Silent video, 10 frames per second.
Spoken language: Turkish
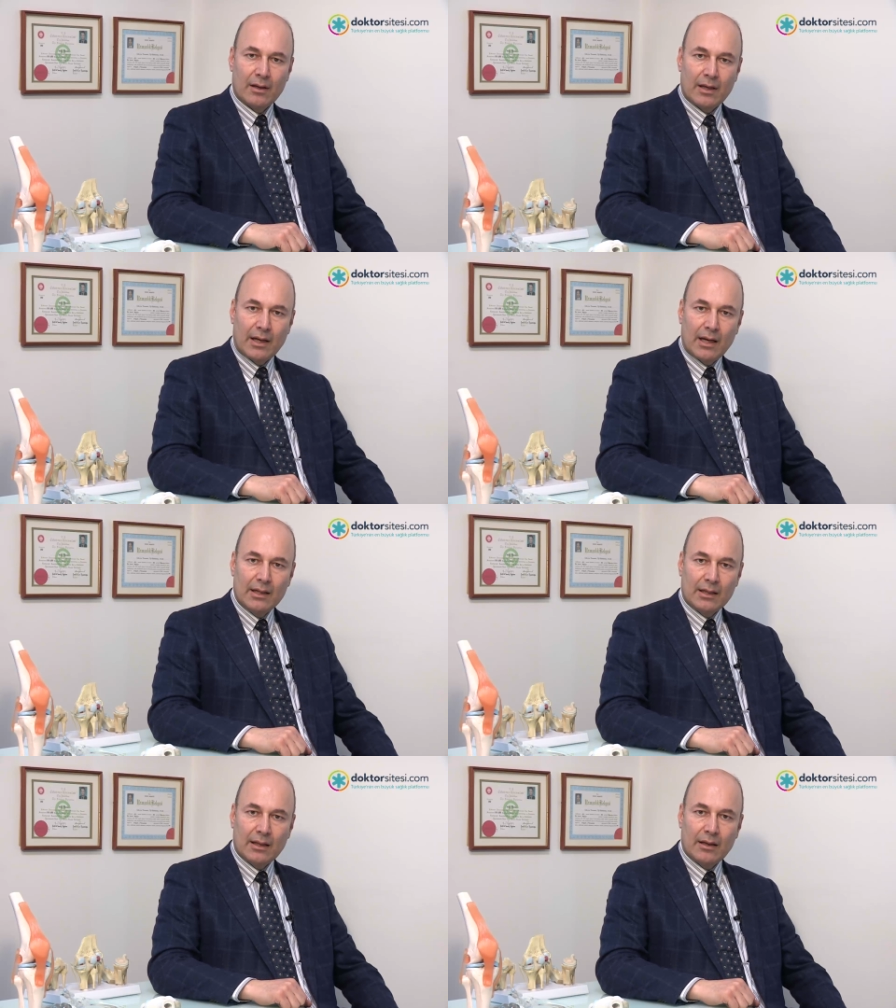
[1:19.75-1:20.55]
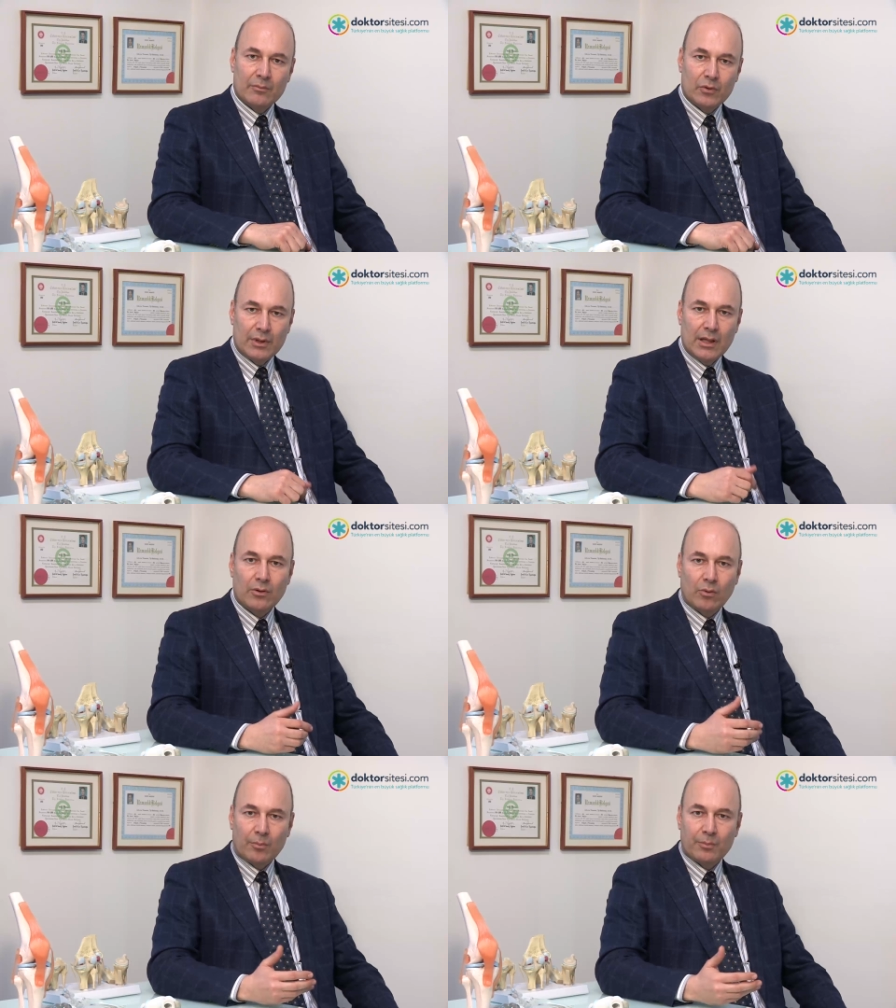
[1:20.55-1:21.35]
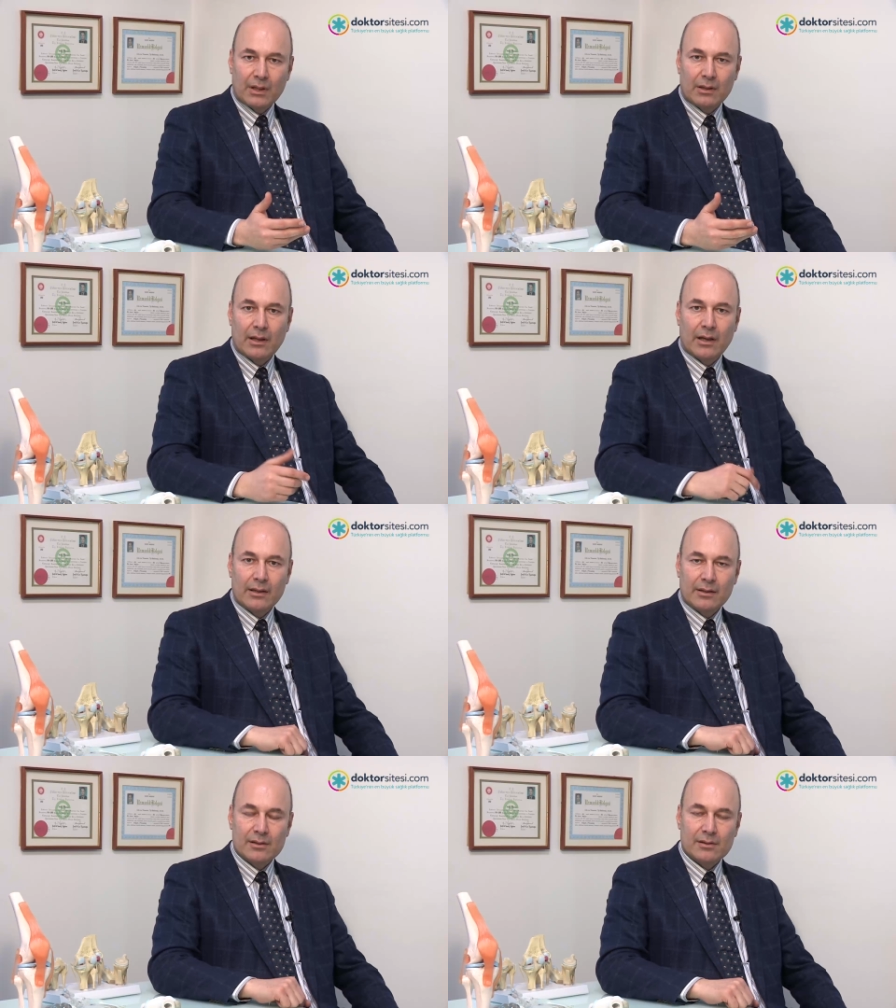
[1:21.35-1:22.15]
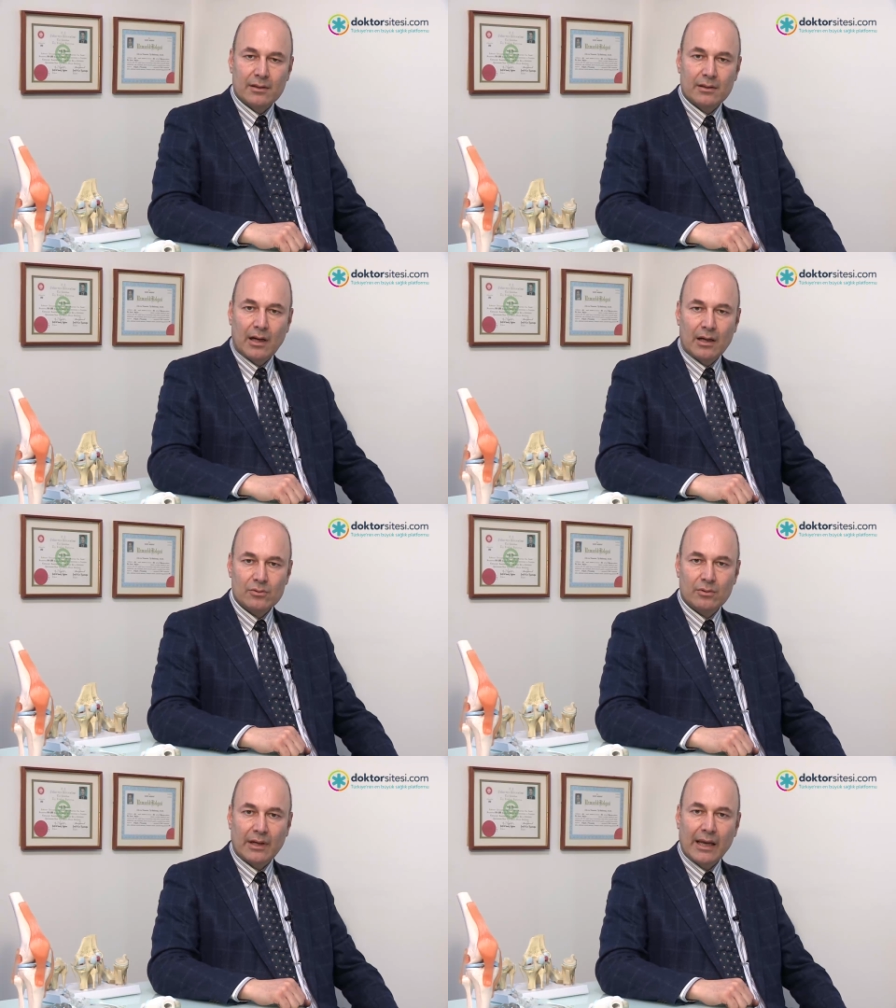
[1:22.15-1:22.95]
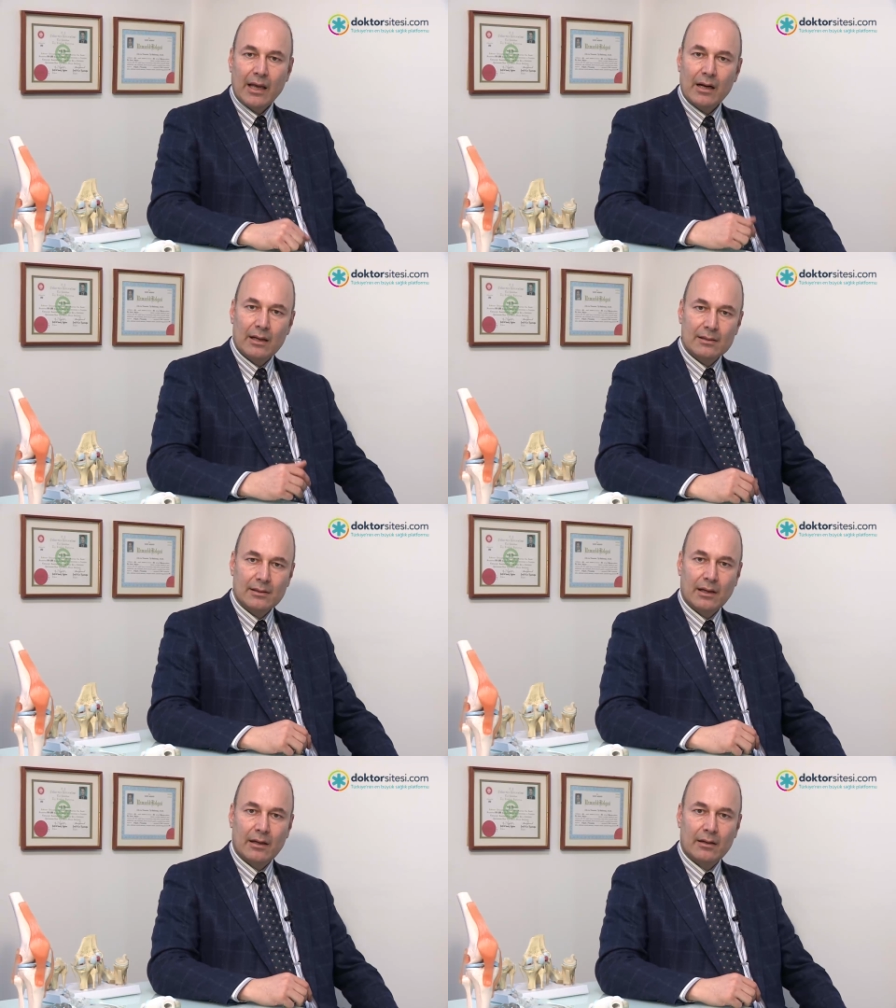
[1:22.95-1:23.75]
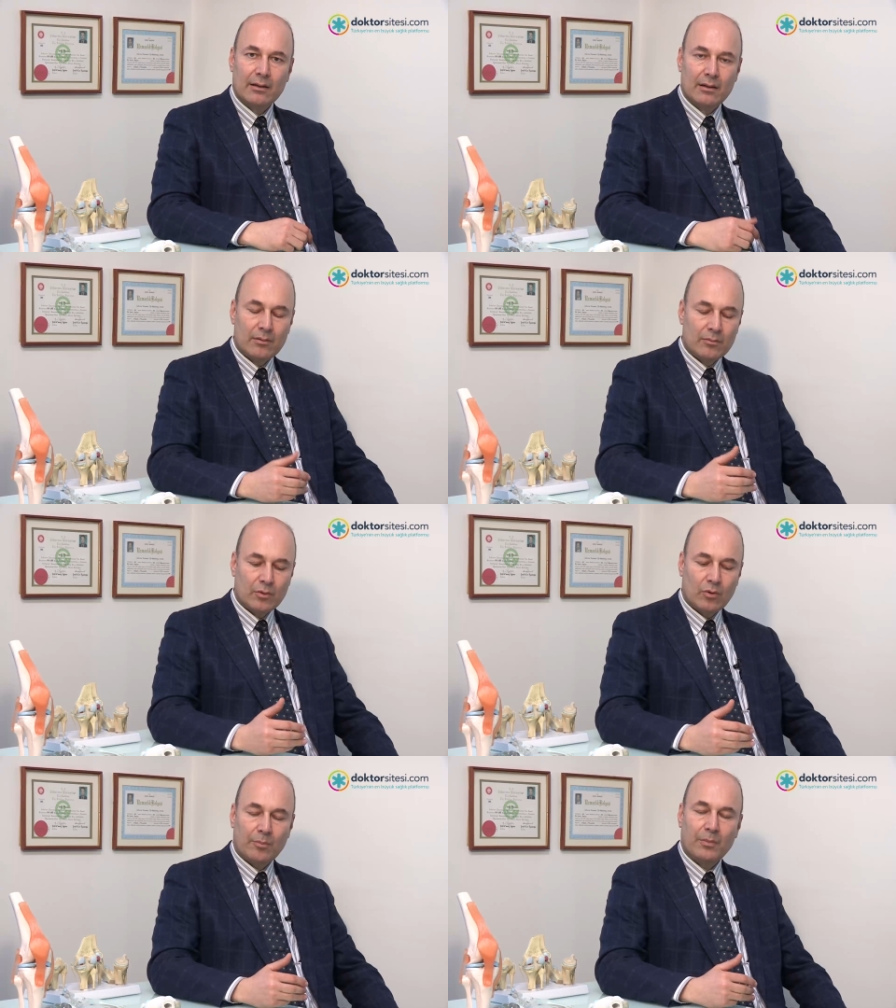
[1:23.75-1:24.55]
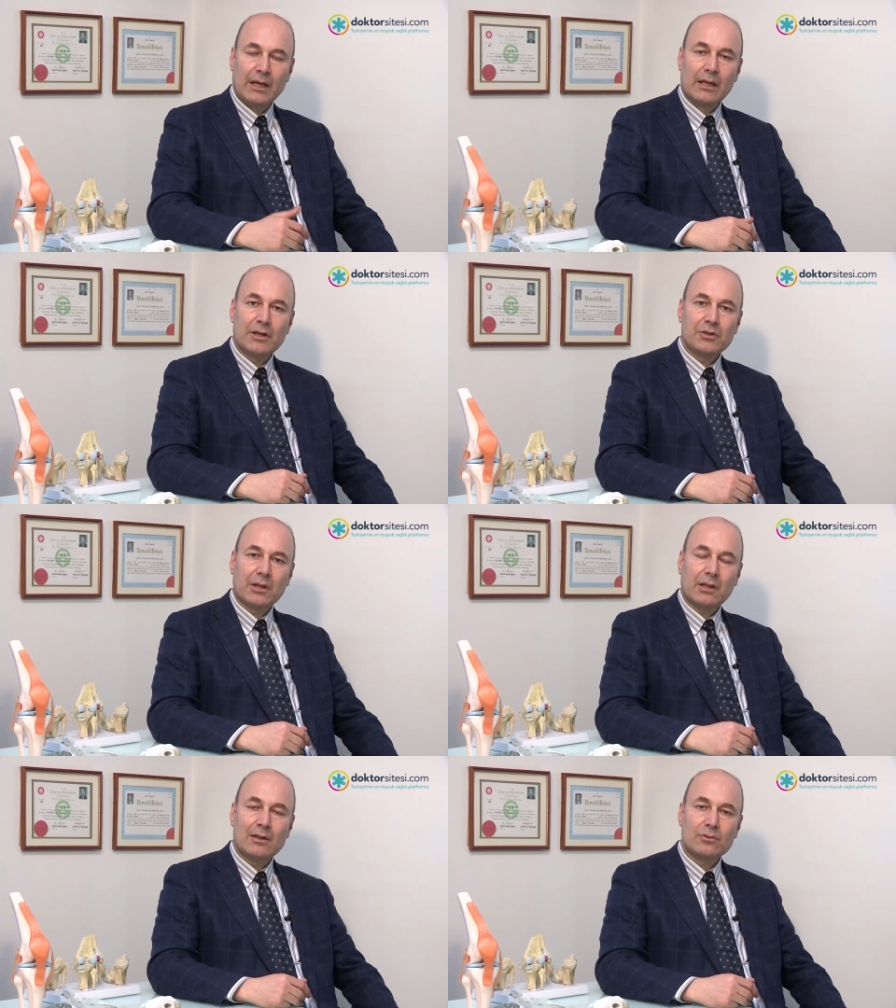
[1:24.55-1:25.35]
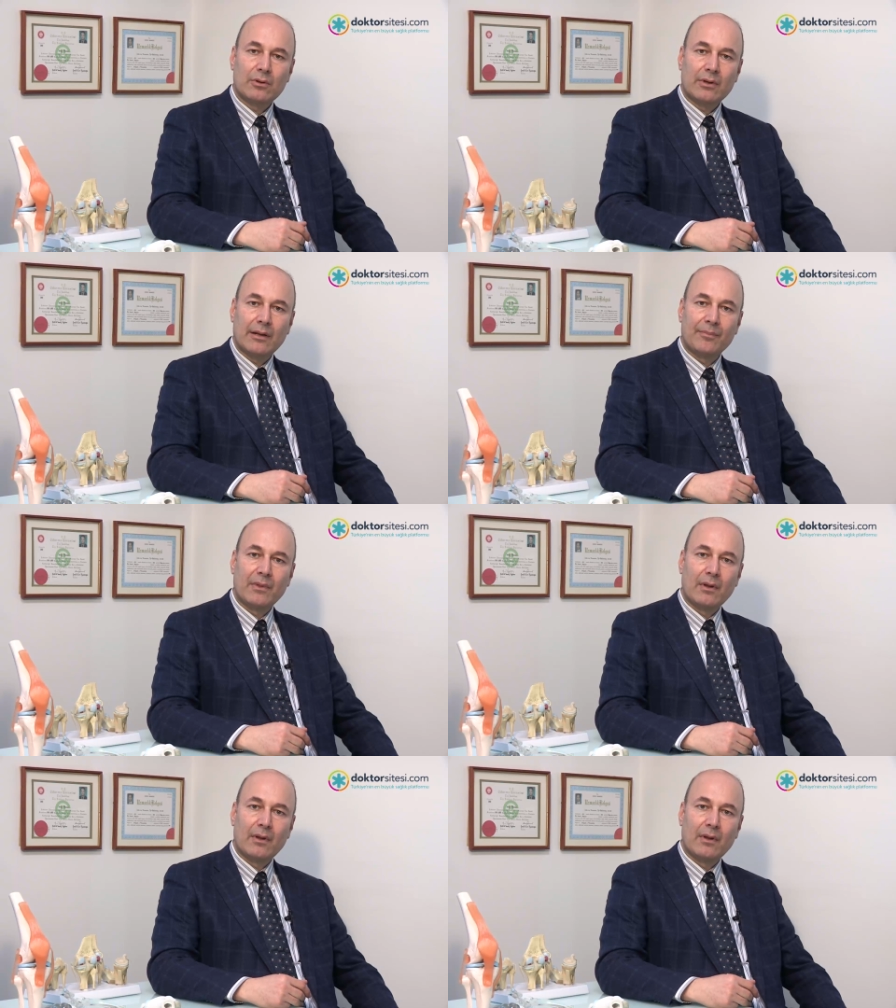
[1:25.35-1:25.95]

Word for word: Genellikle bu ilk kopmanın etkisi. Daha sonra eğer hasta bu kopma iyileştikten sonra